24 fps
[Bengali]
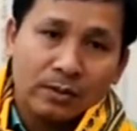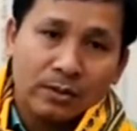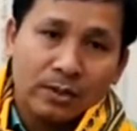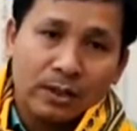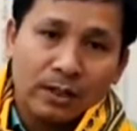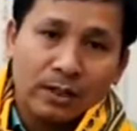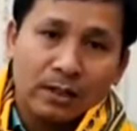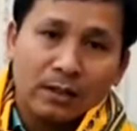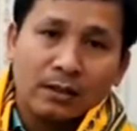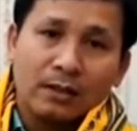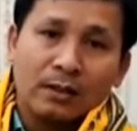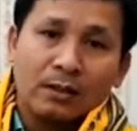
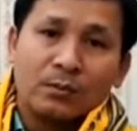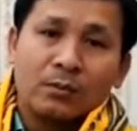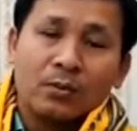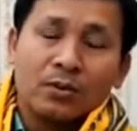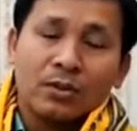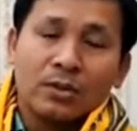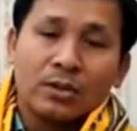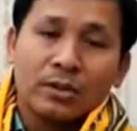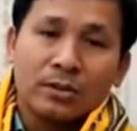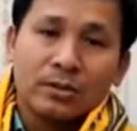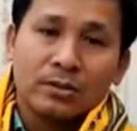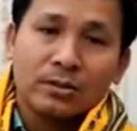সেখানকার
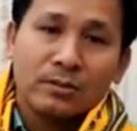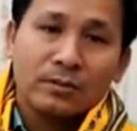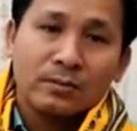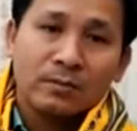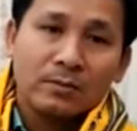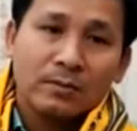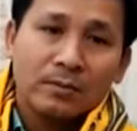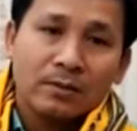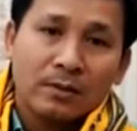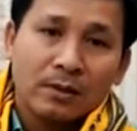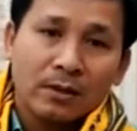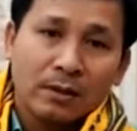প্রশাসন
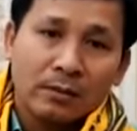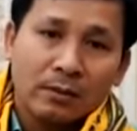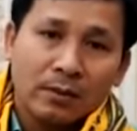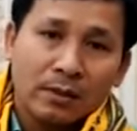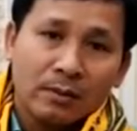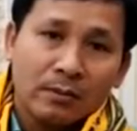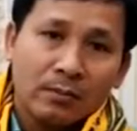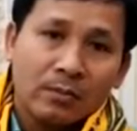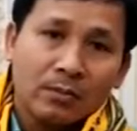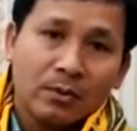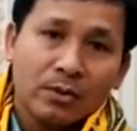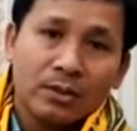আবার
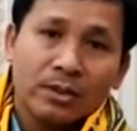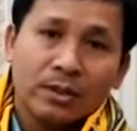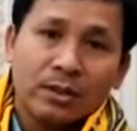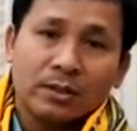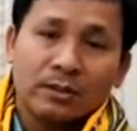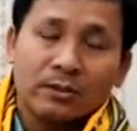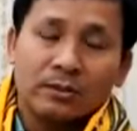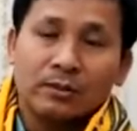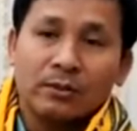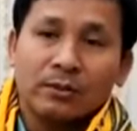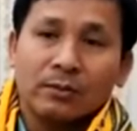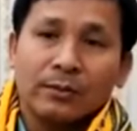
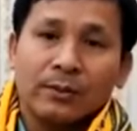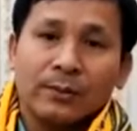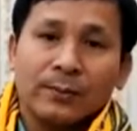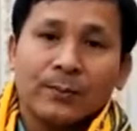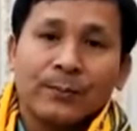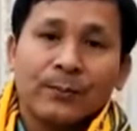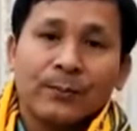পরিচালিত হবে